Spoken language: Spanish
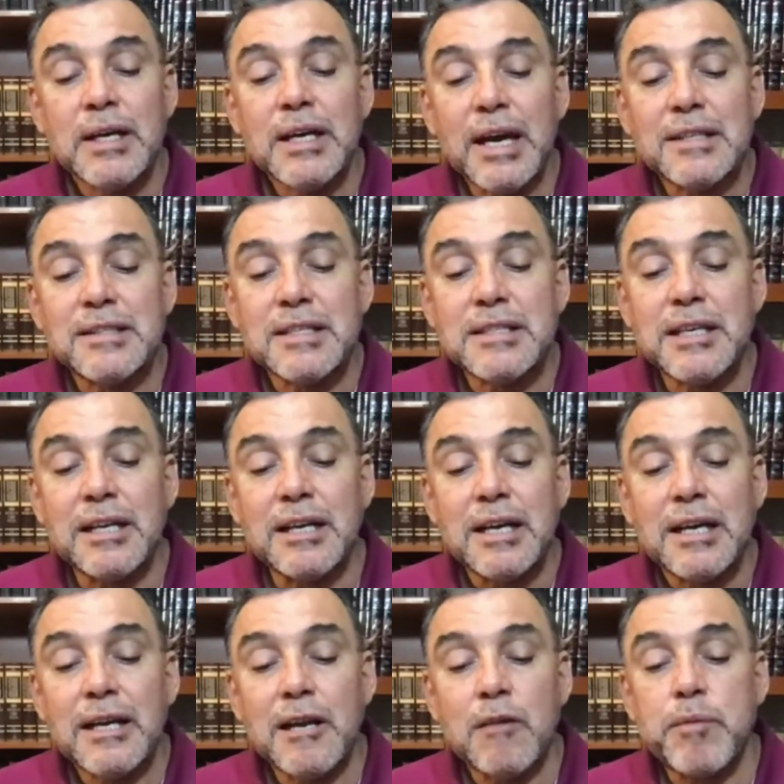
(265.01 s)
Es decir,
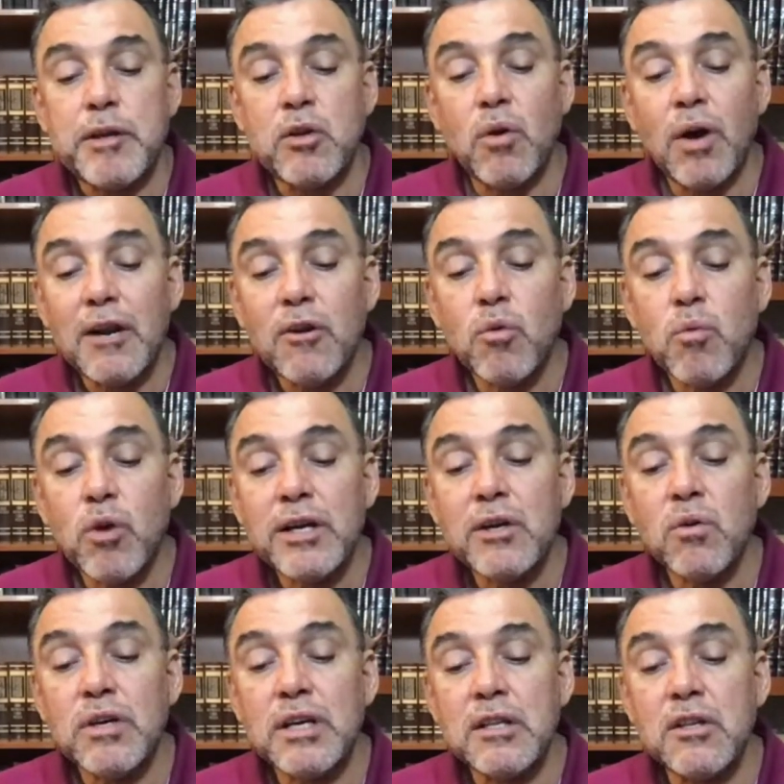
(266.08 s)
le pidió algo
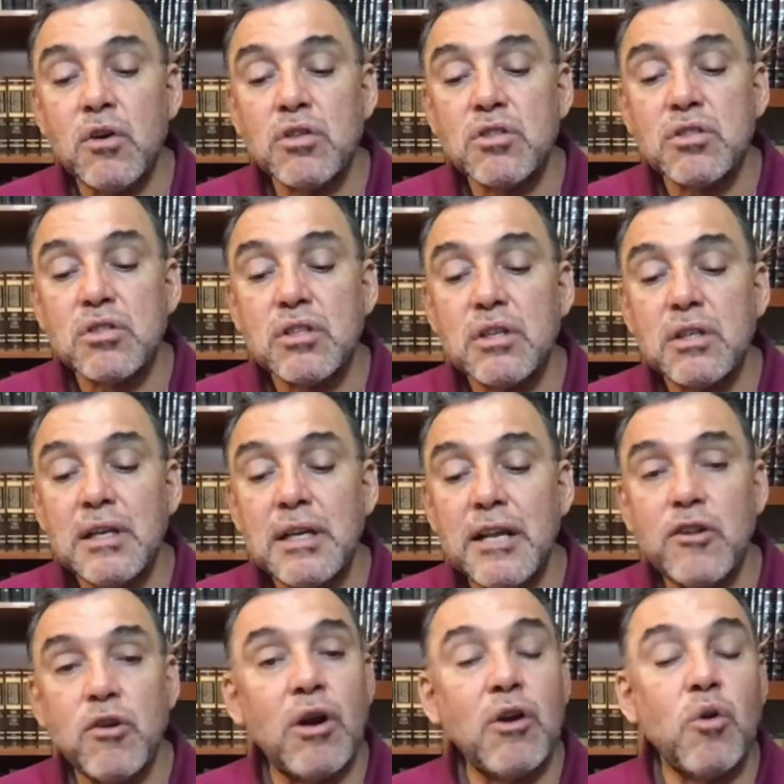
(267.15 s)
bueno y Dios le
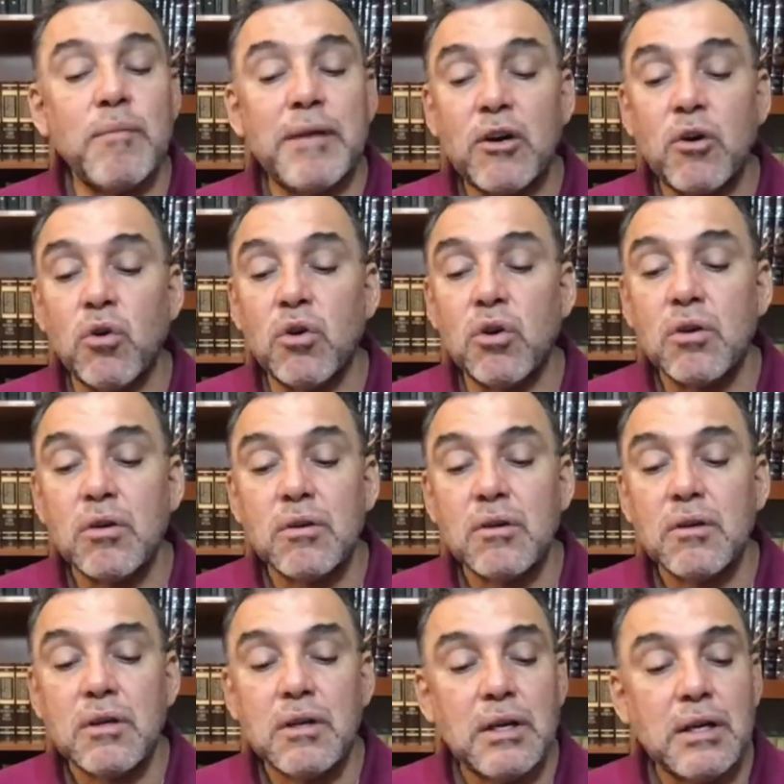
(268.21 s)
dio algo mejor.
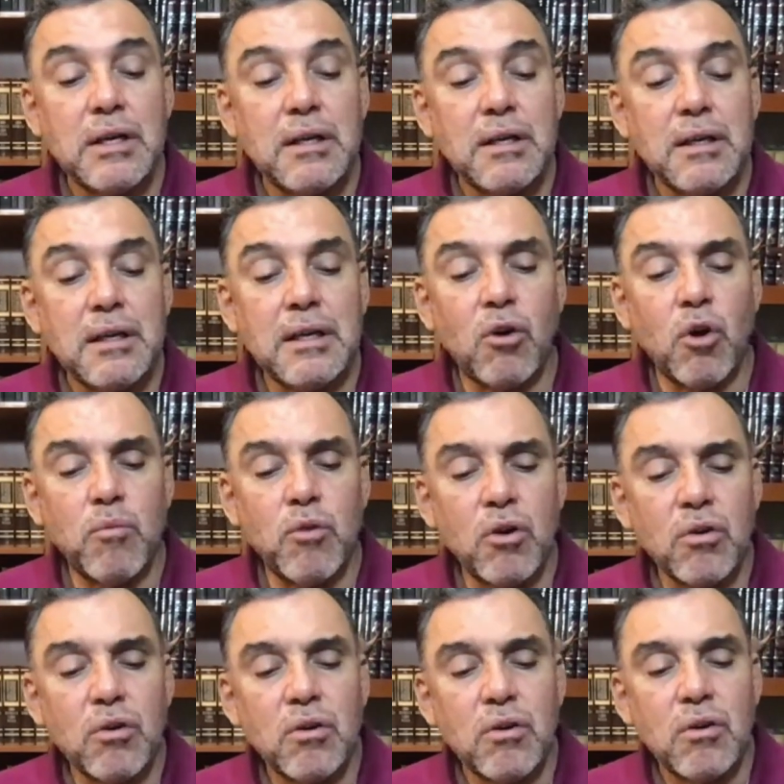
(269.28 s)
¿Y
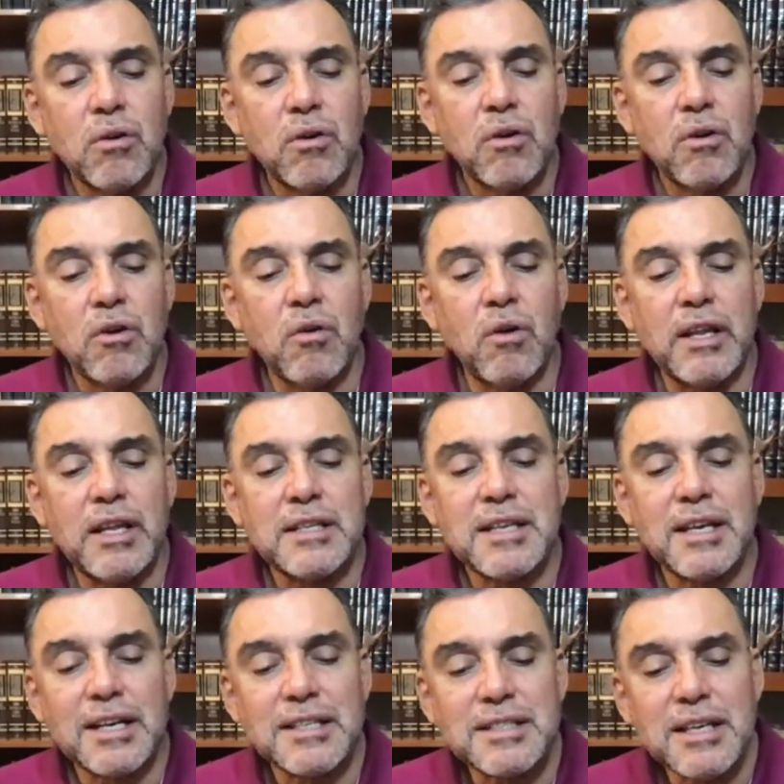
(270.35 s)
cómo no ha de
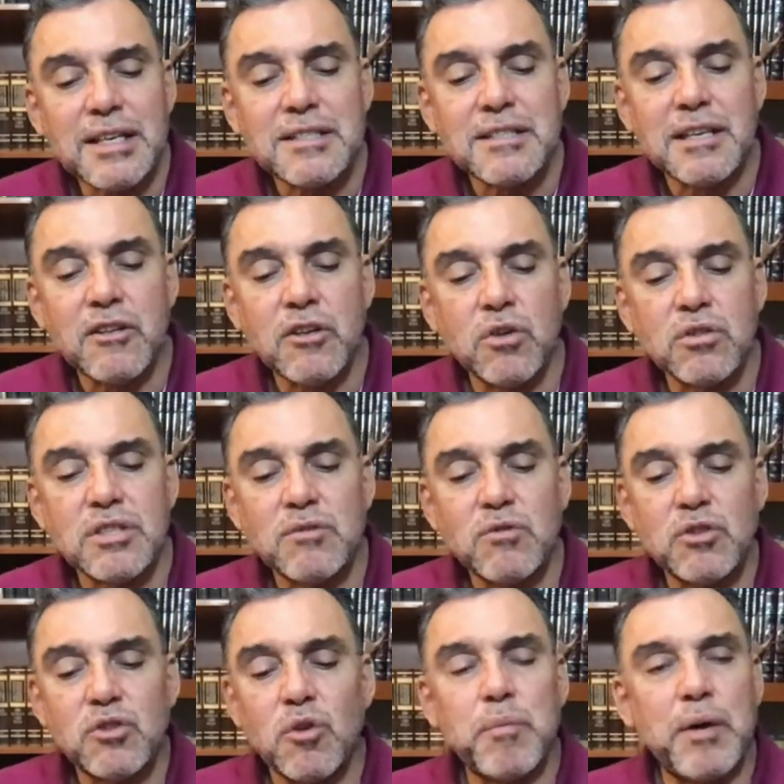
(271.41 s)
ser así si Dios es
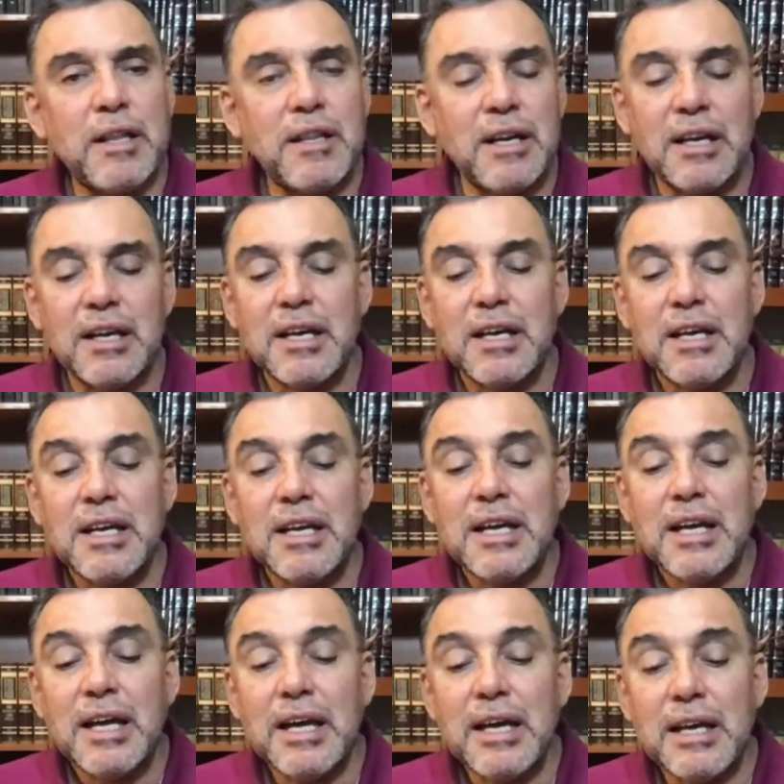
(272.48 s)
nuestro Padre?
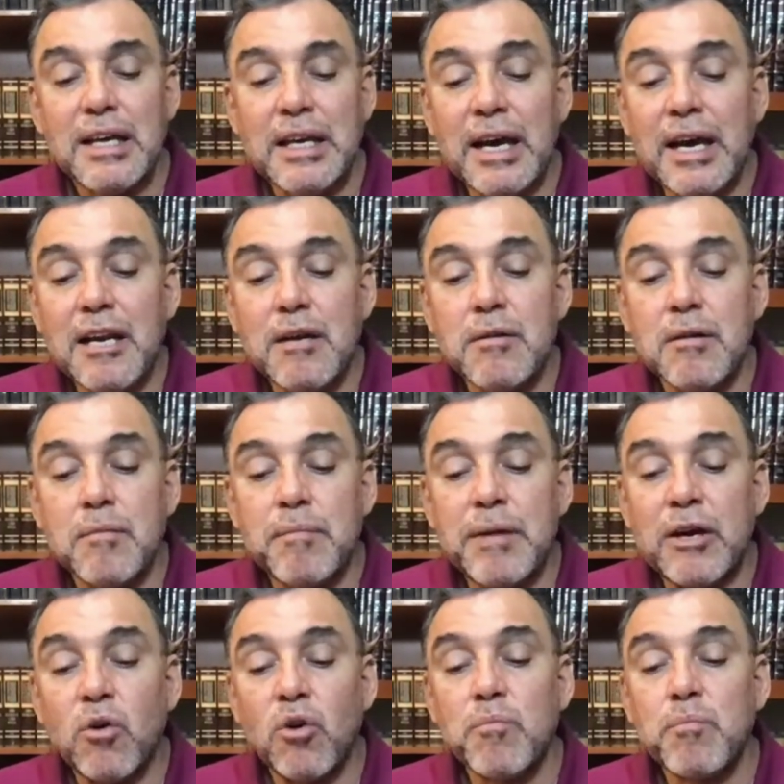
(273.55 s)
Y el
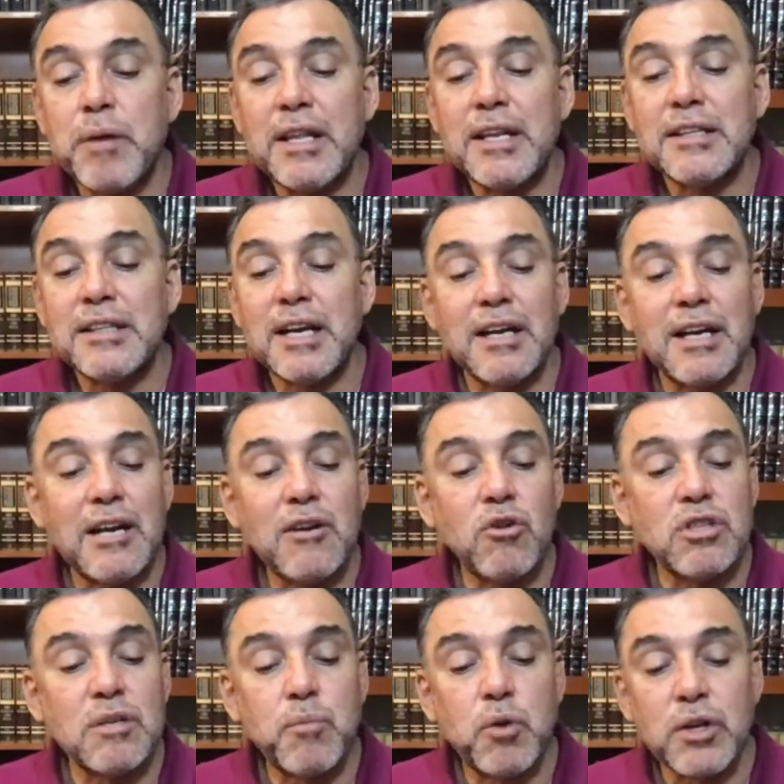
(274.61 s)
mejor Padre terrenal no
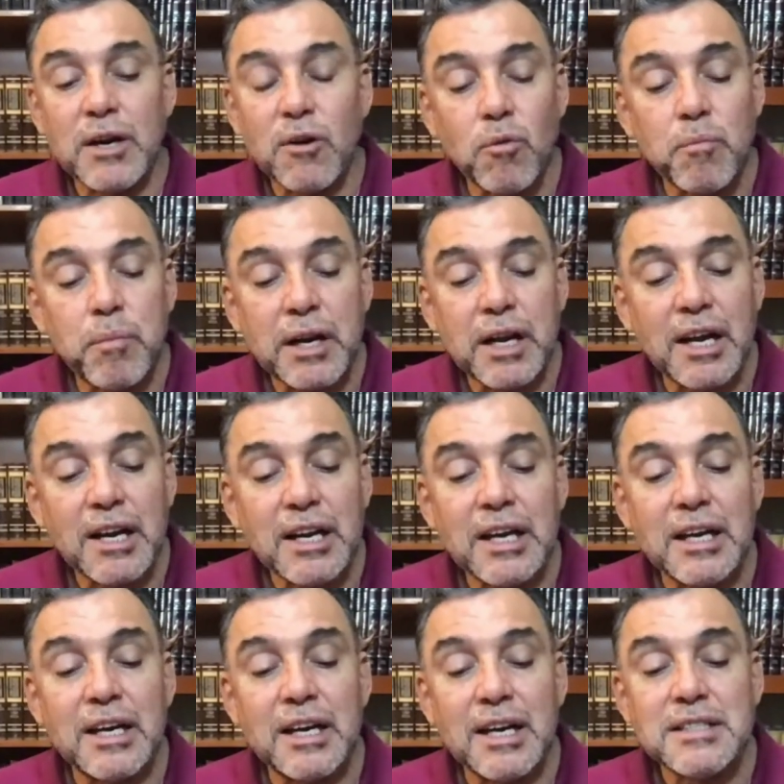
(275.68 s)
se podría comparar
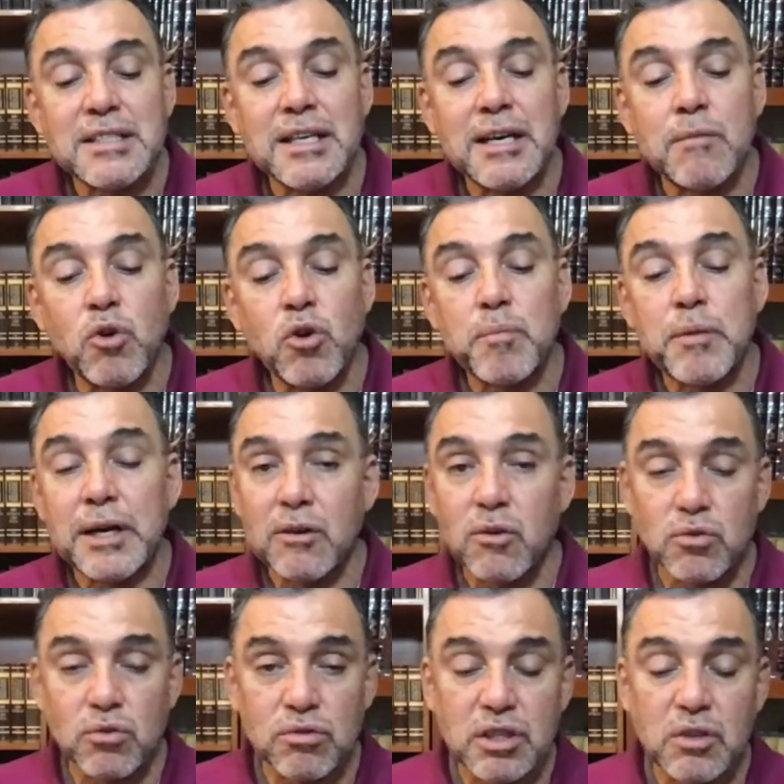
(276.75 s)
en gracia y amor para con
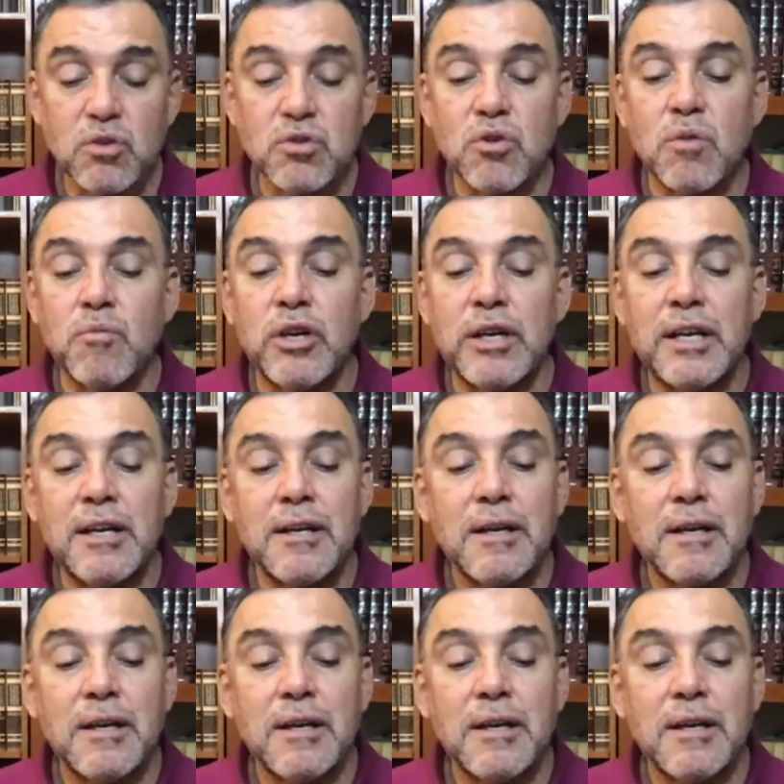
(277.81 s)
sus hijos como Él.